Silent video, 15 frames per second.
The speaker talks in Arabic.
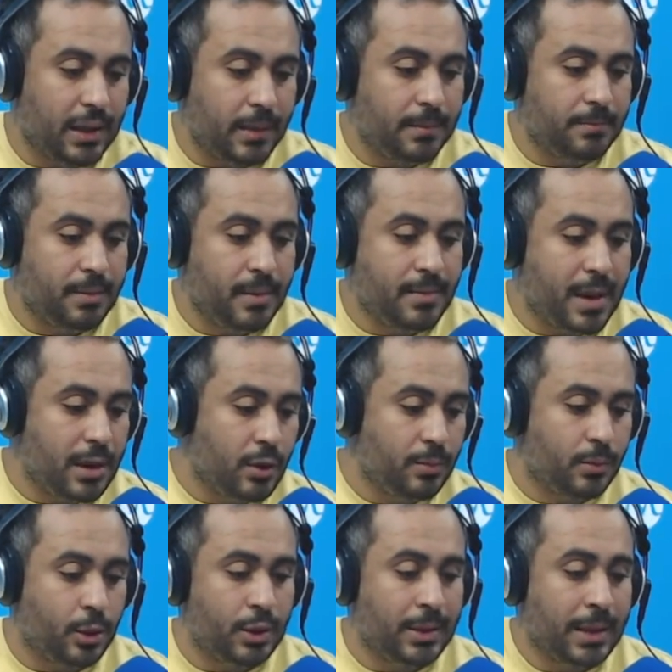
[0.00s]
بما
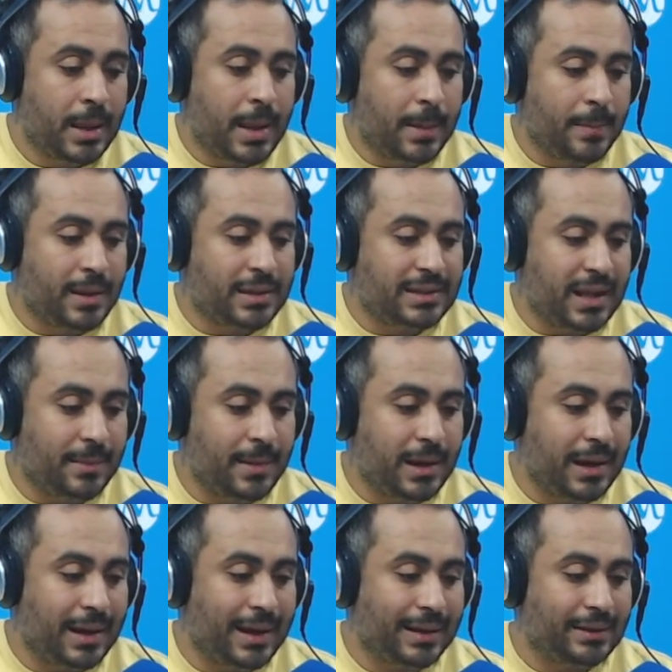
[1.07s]
يمكن من استعمال
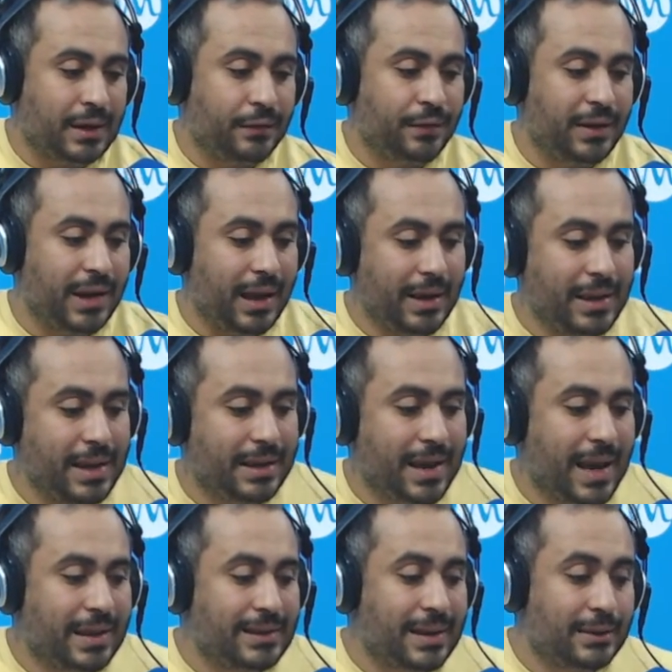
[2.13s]
الخارطة الفلاحية
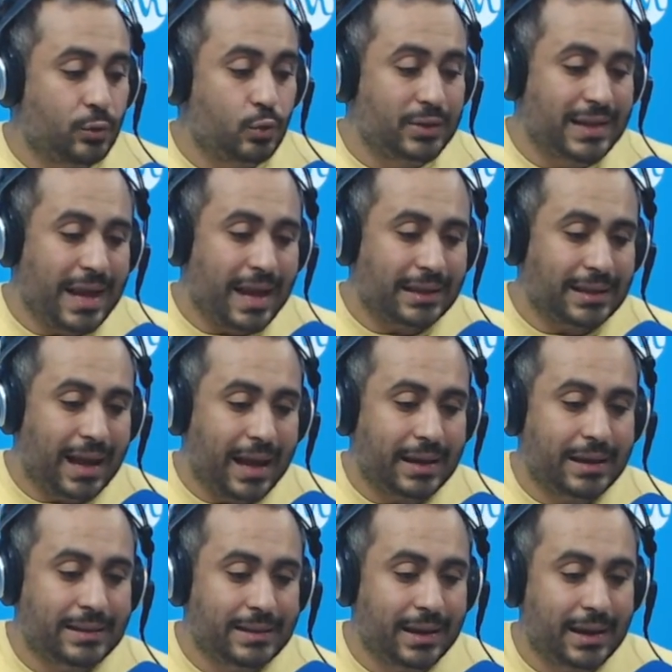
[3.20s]
كأداة تساعد على
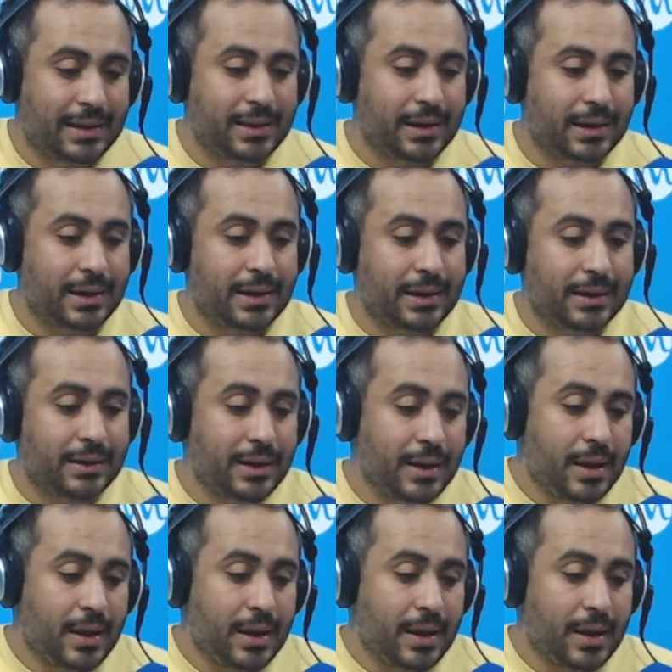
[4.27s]
اتخاذ القرار